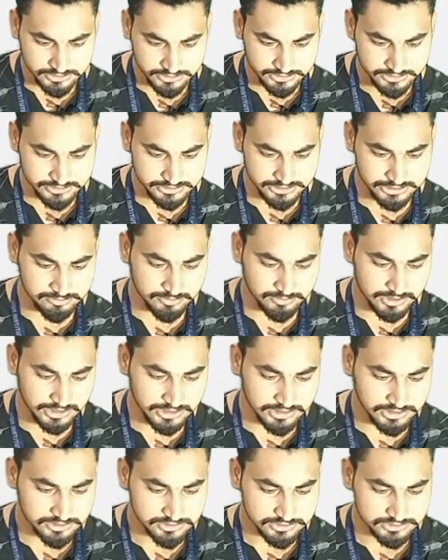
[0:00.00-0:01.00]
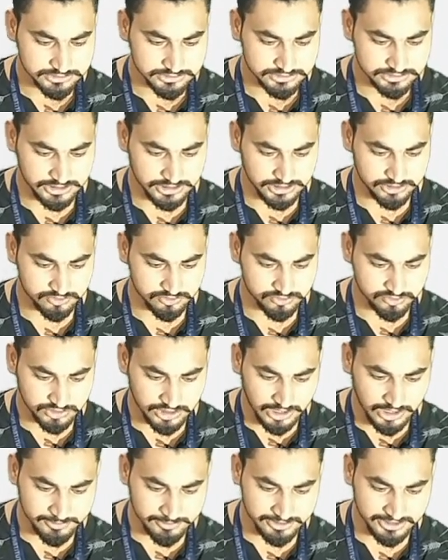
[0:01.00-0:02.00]
ये हमारा चेंज हो चुका है
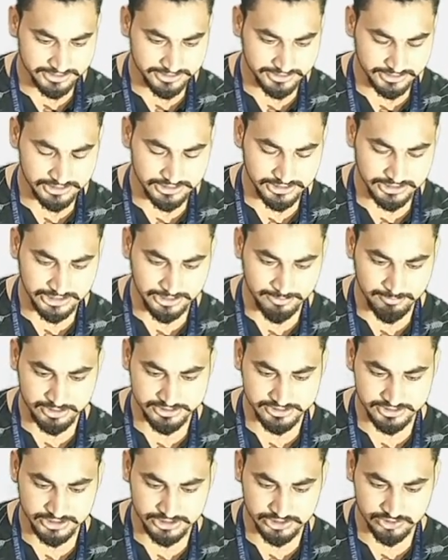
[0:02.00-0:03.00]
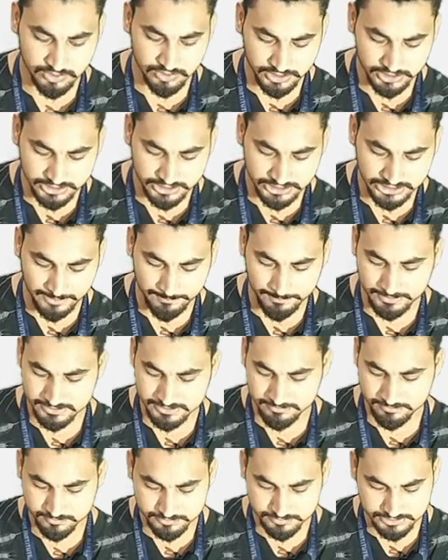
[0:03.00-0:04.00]
अब देखने के लिए कि हमारा चेंज हुआ कि नहीं यहाँ पे
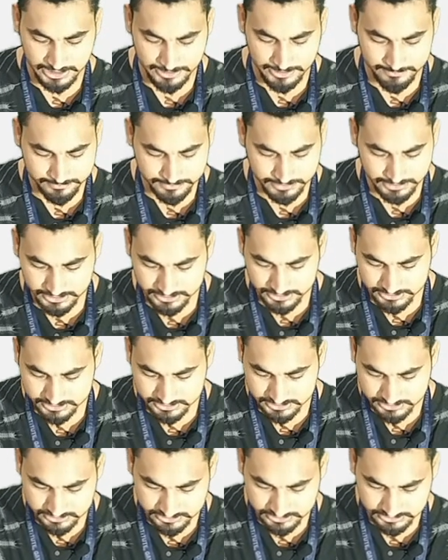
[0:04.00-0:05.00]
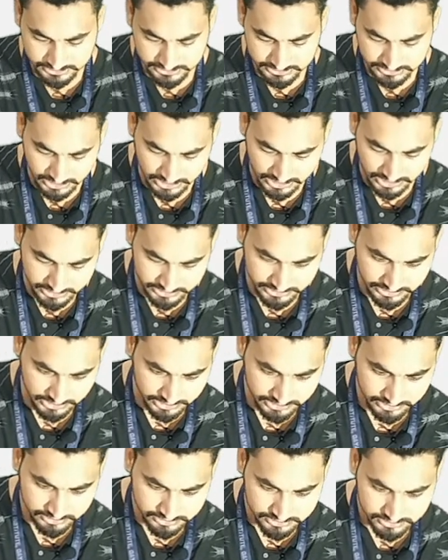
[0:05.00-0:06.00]
टाइप करेंगे डी आई आर
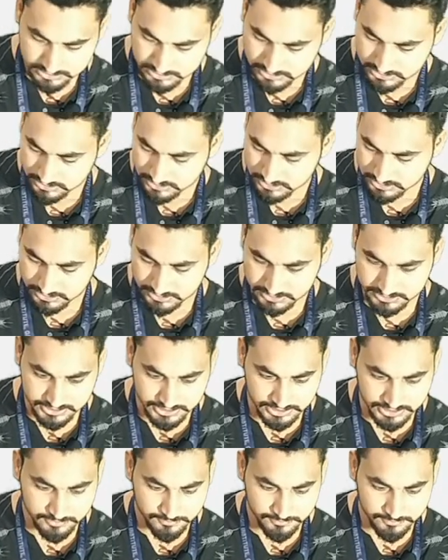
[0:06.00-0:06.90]
इंटर